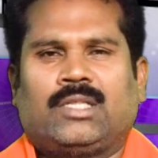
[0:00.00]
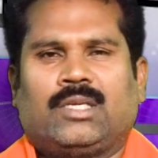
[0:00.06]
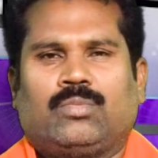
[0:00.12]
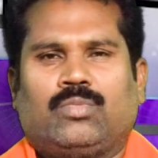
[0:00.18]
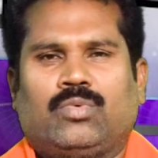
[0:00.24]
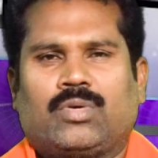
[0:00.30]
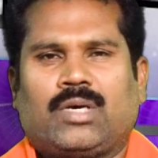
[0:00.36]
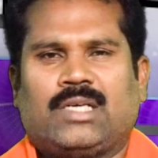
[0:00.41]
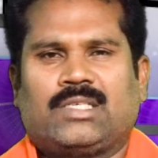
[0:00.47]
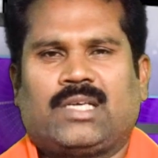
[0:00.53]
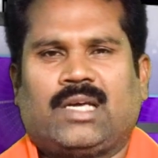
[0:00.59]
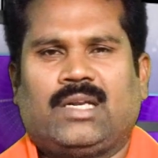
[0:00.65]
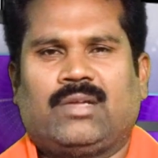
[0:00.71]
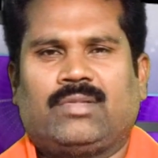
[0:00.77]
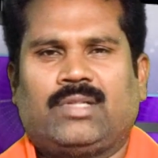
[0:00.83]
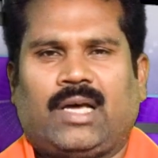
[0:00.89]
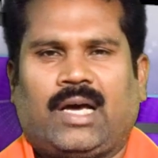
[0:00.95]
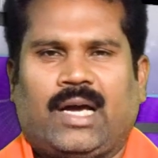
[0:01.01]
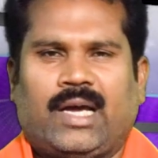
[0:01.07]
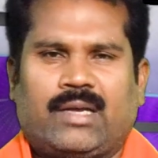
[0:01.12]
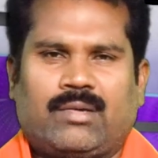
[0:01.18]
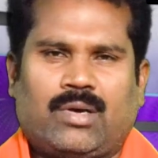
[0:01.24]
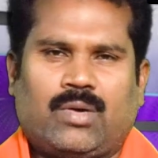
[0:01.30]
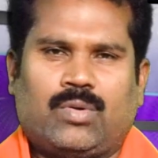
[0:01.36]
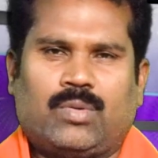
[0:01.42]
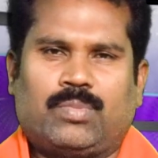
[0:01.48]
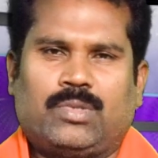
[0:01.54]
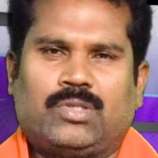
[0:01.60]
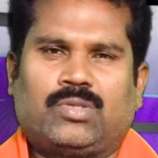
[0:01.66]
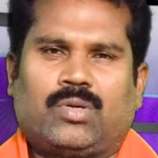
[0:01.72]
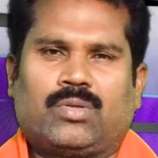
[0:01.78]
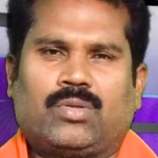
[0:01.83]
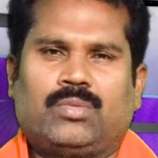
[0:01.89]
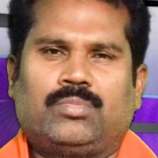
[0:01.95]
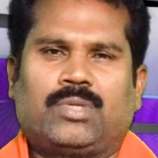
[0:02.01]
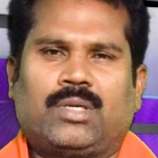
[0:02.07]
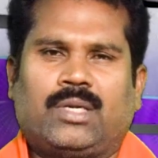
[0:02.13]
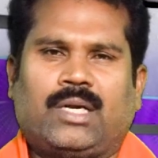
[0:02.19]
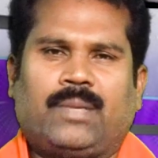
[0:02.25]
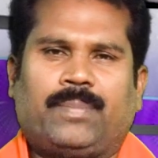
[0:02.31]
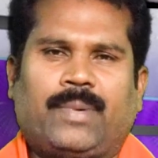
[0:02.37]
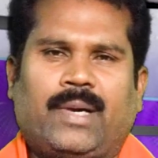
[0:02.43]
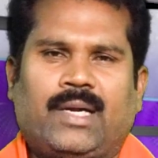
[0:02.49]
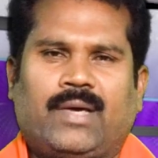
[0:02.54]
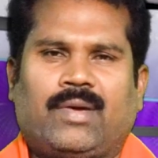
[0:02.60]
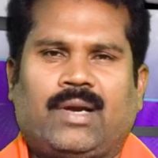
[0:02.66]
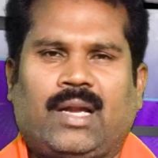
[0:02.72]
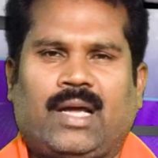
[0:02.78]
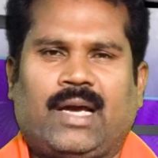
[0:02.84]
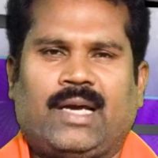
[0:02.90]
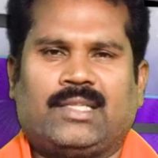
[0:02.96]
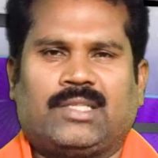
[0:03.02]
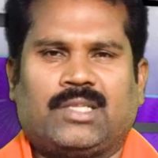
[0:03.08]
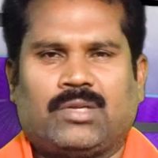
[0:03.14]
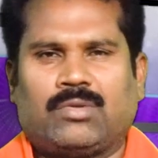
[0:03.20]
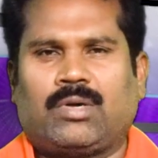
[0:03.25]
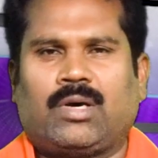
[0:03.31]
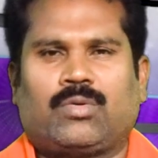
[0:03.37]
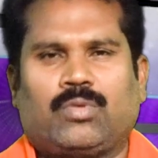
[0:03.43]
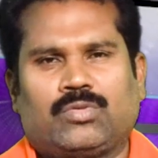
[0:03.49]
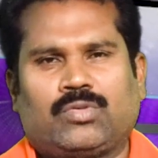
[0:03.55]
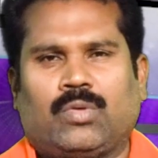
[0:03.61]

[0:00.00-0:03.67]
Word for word: திரு மு க ஸ்டாலின் வந்து ஆயிரம் ரூபா கொடுப்போம்னு சொல்கிறதும் திரு எடப்பாடி அவர்கள் ஆயிரத்தி ரூபா